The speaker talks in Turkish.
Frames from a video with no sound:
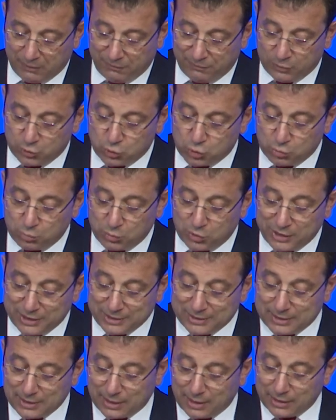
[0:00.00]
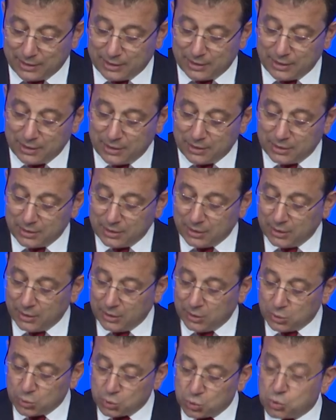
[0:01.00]
Ve Cumhuriyet tarihinin
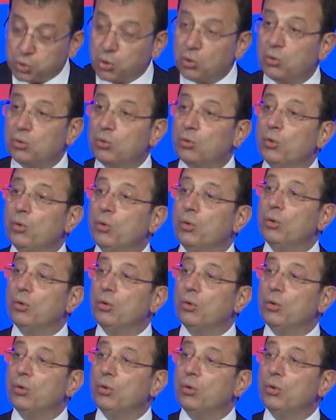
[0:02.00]
çok